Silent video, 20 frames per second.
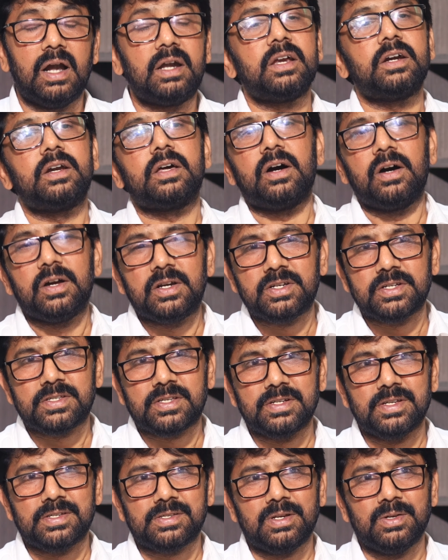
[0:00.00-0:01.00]
ఆల్టర్డ్
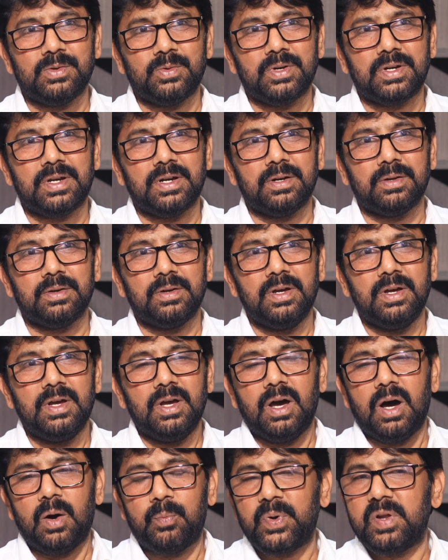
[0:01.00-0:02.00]
కాన్షియస్నెస్లో ఉంటాడు
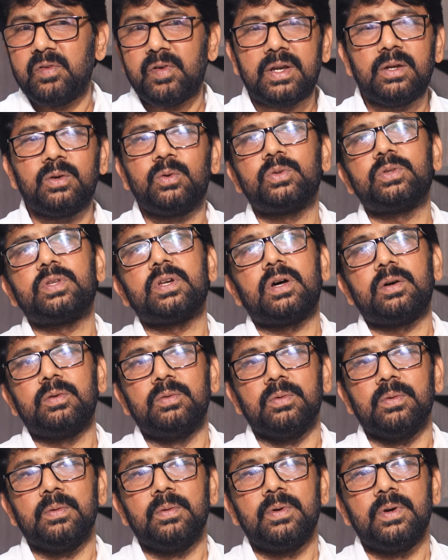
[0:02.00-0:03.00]
అప్పుడు ఇవన్నీ
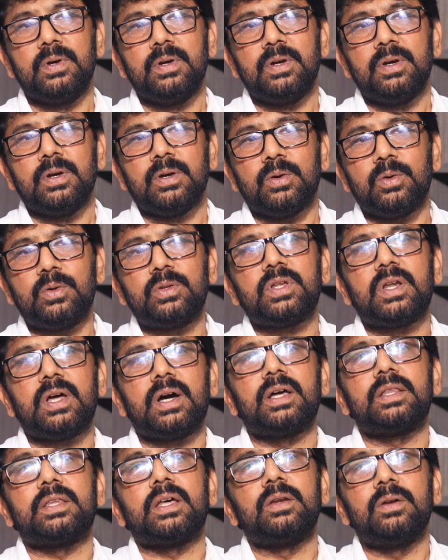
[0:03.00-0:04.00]
గుర్తురావు
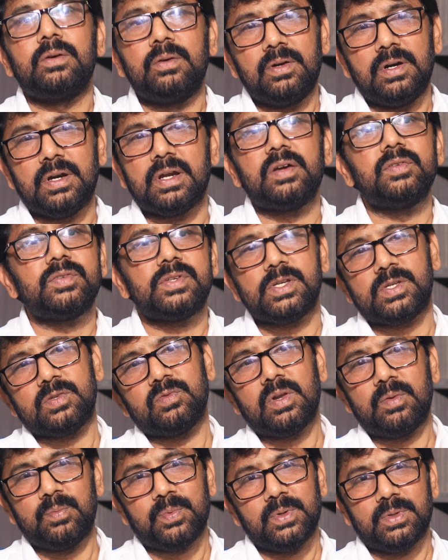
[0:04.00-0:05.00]
గుర్తురాక తను డ్రైవ్
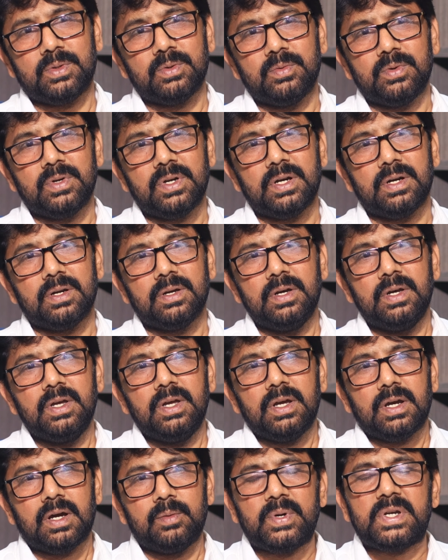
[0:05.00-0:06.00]
చేసి వెళ్ళిపోతూ ఉంటాడు
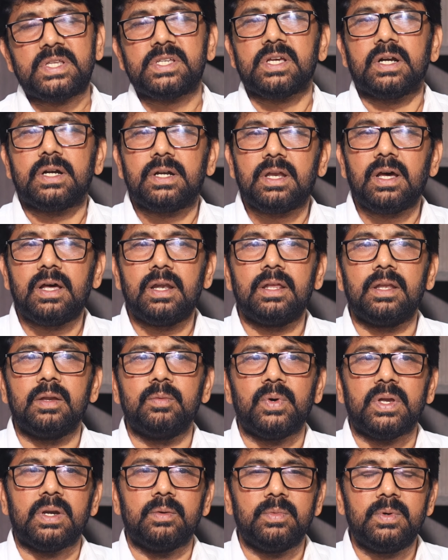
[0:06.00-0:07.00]
కాబట్టి
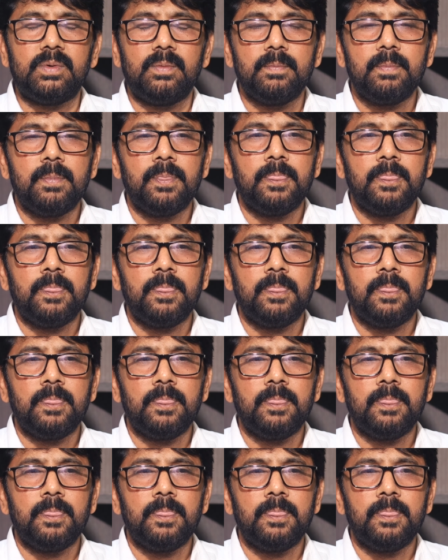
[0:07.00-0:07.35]
చట్టాలని మనము